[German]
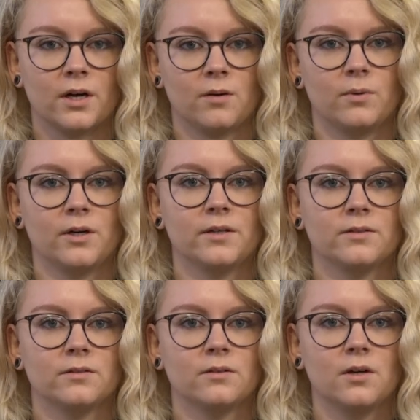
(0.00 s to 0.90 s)

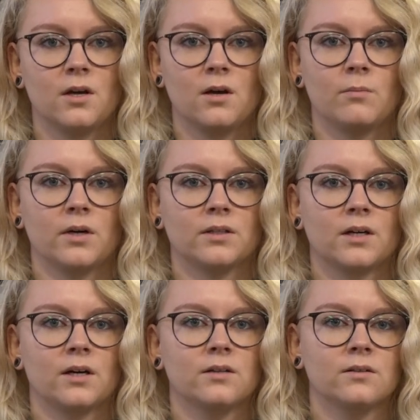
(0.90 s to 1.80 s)
arbeiten, man
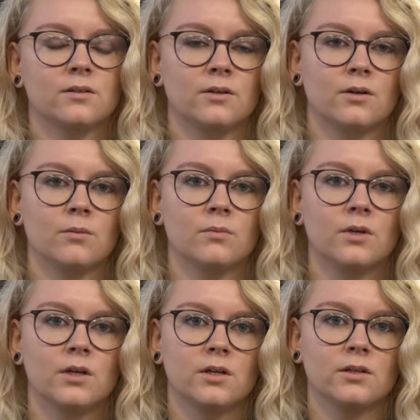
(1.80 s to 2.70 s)
kann ähm,
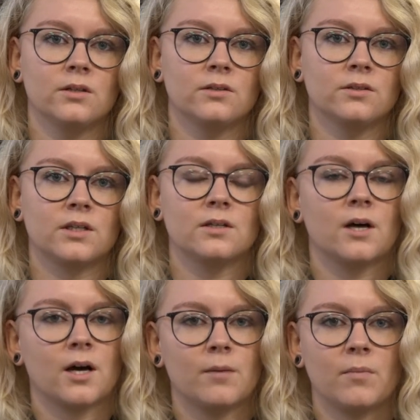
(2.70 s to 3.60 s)
in
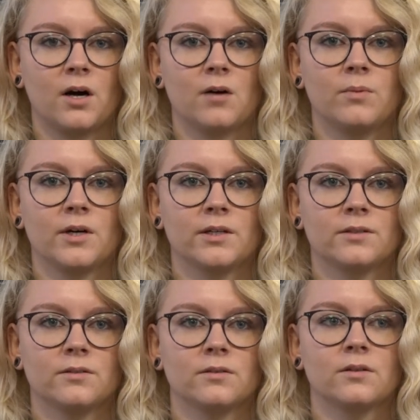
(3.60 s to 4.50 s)
Kinderheimen
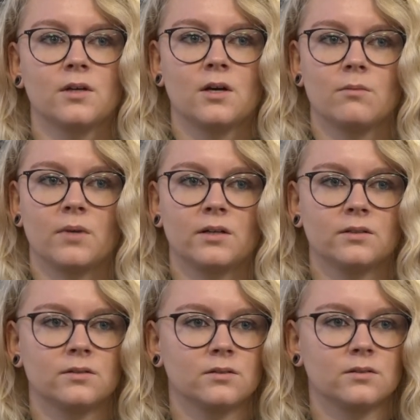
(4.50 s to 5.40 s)
arbeiten.
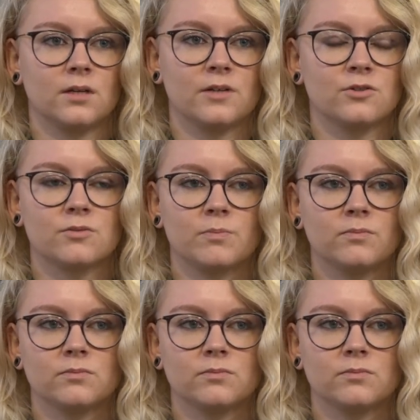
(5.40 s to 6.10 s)
Man, also es